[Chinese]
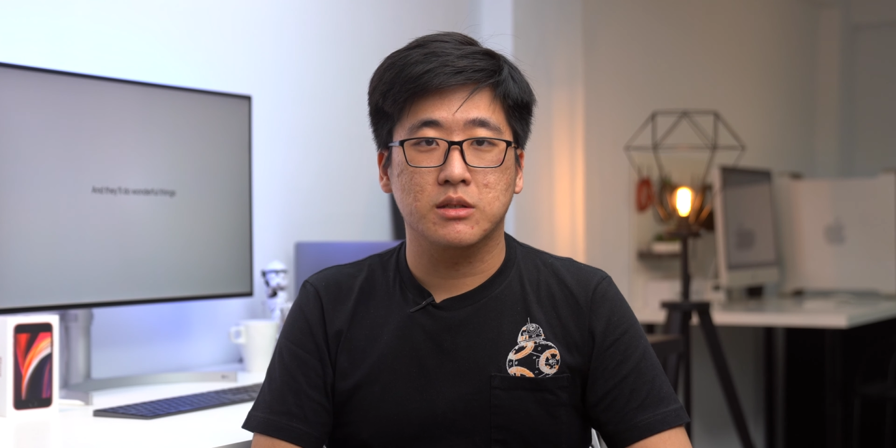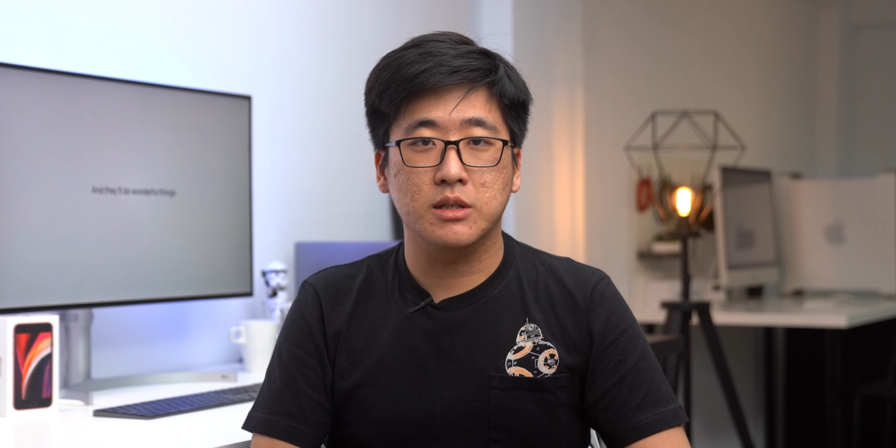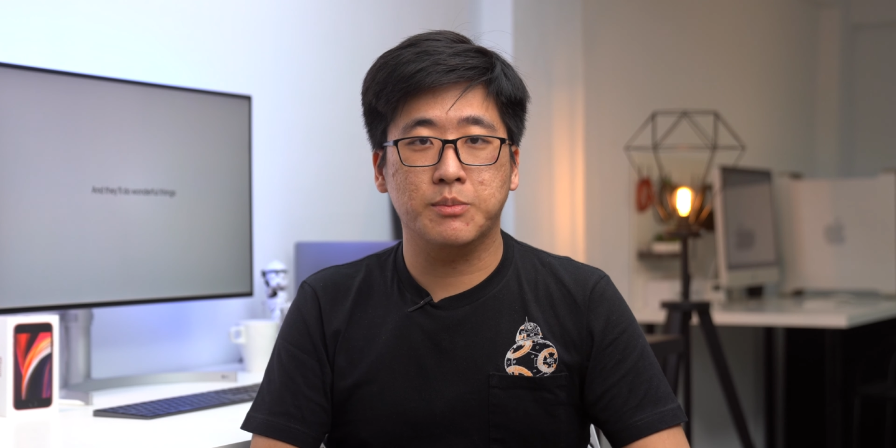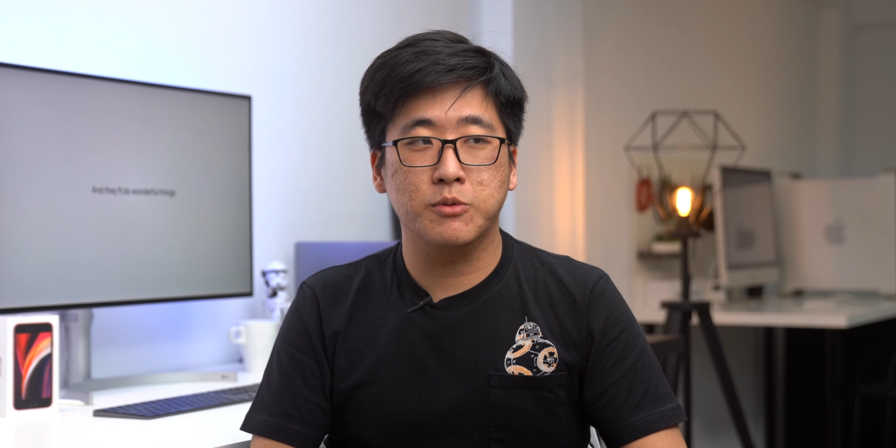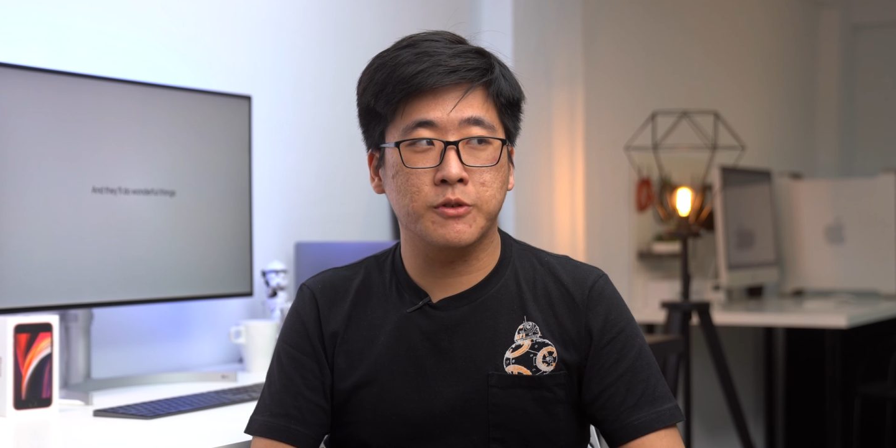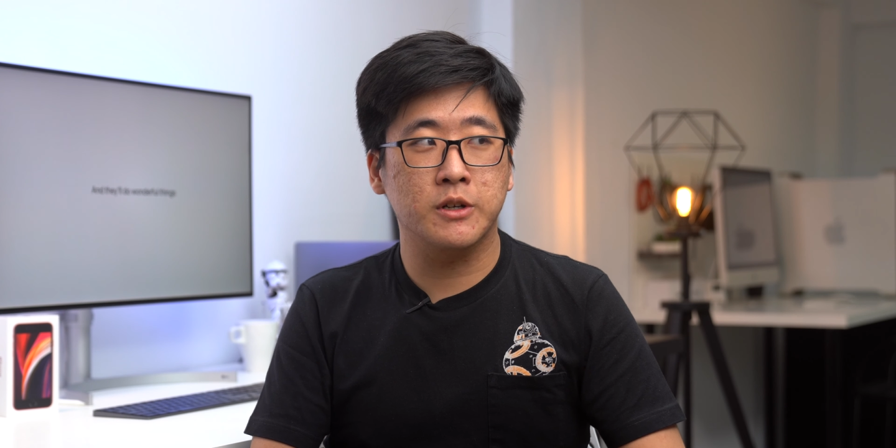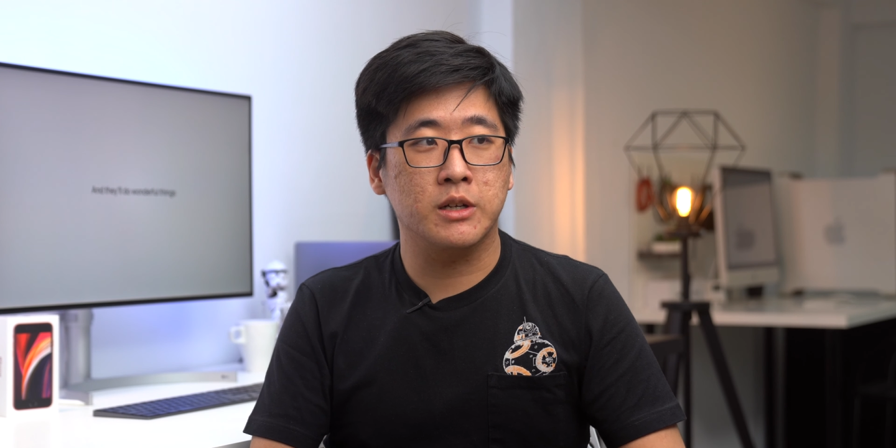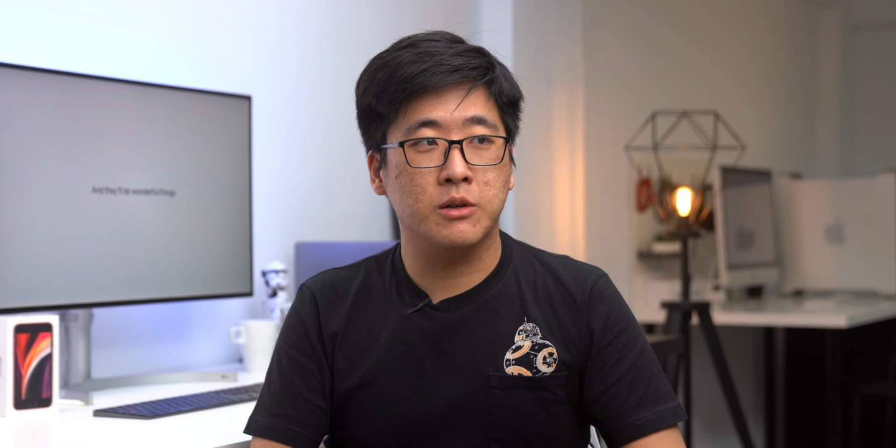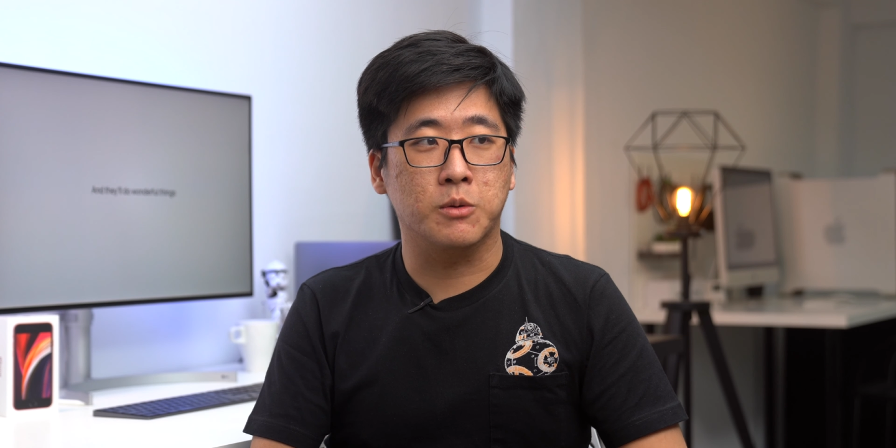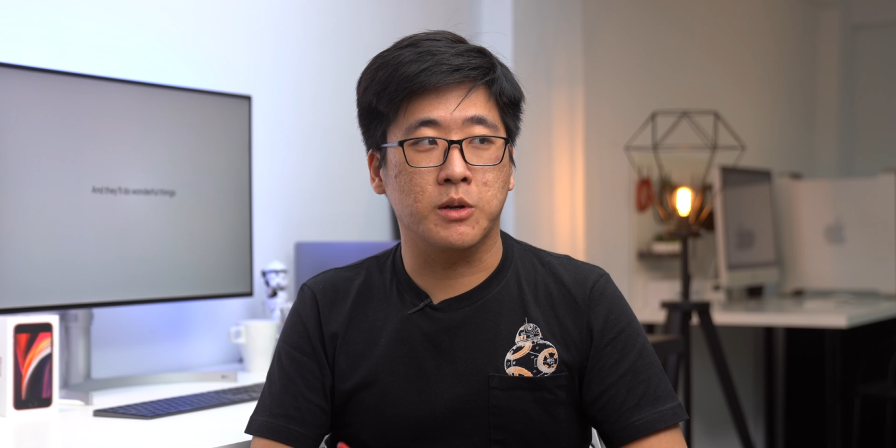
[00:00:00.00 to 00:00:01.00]
这部分
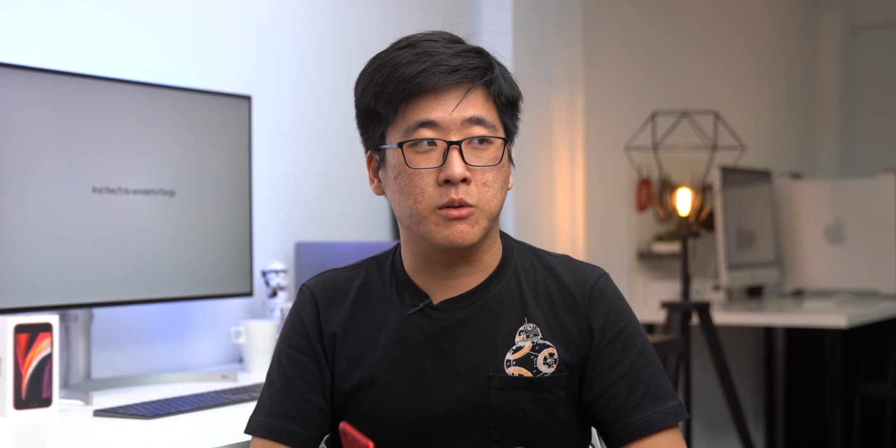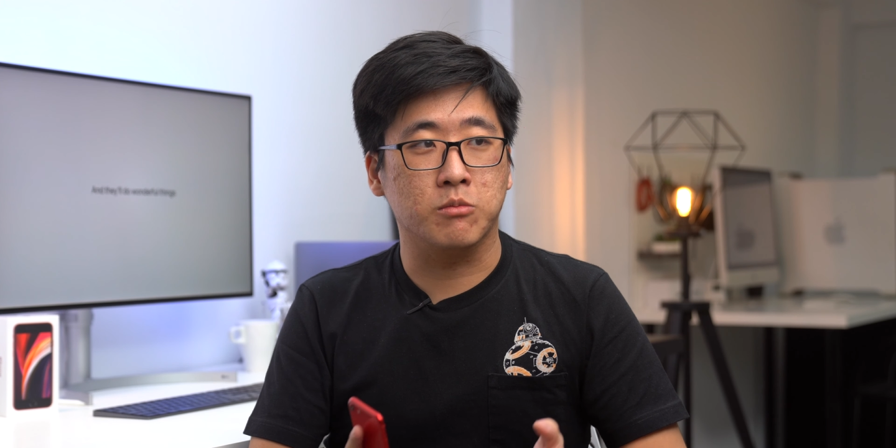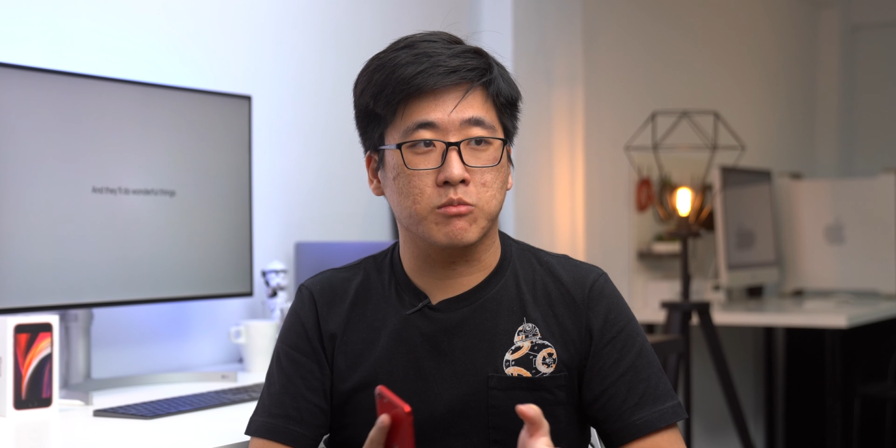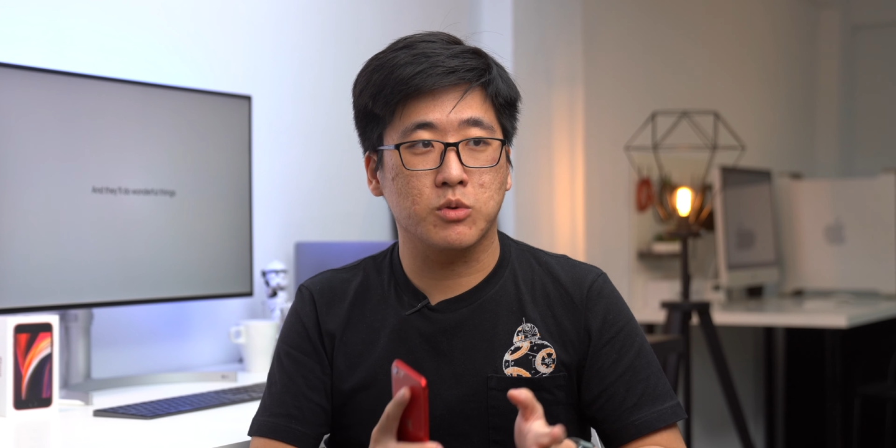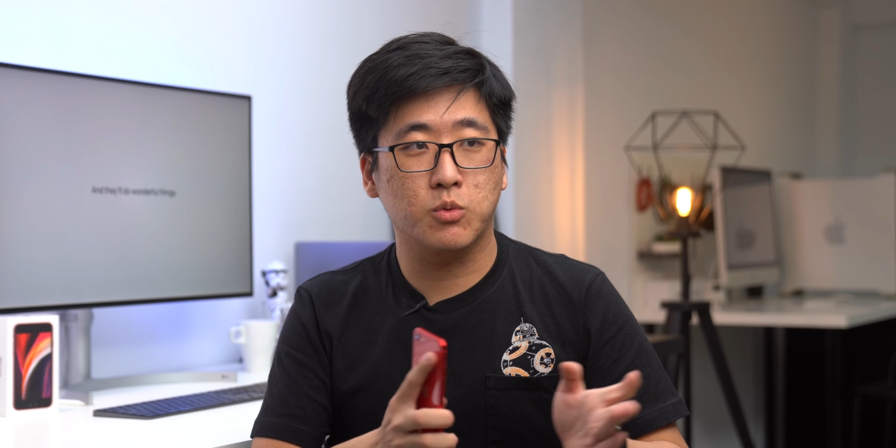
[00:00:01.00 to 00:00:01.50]
呢，我们